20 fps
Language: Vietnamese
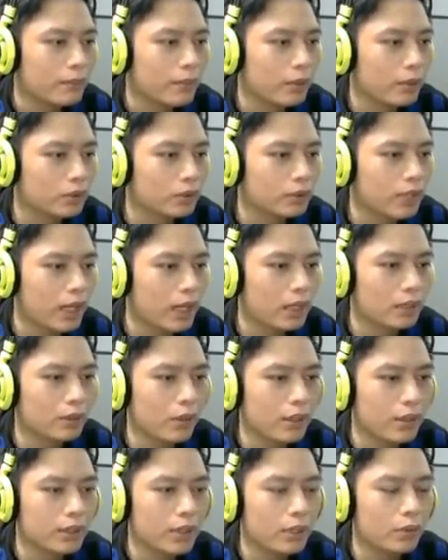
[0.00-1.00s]
Medu tăng
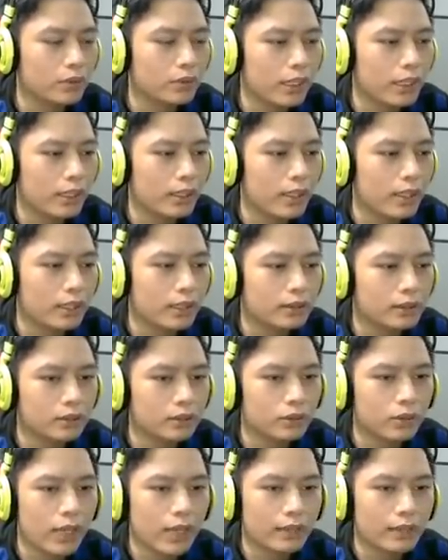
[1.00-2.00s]
luôn cái ulti đến
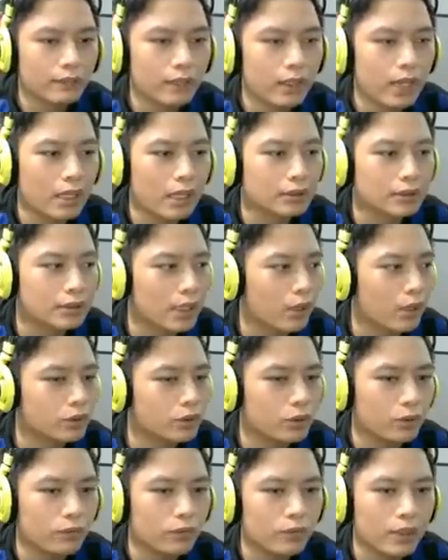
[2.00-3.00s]
từ Zulat và đăng sau
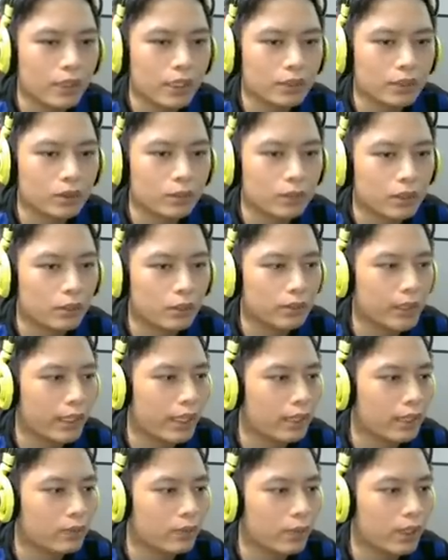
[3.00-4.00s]
súng của Cancel của tiếng
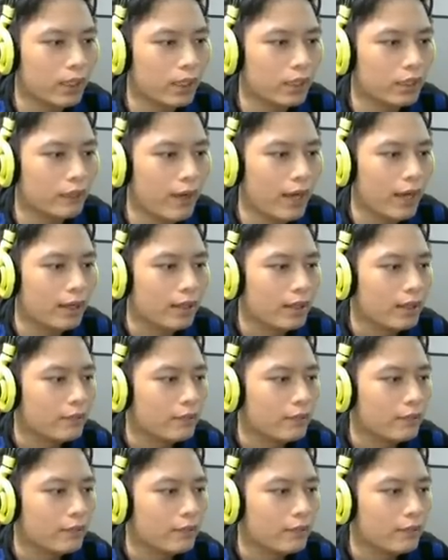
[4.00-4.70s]
Telia của Wheeler đi phải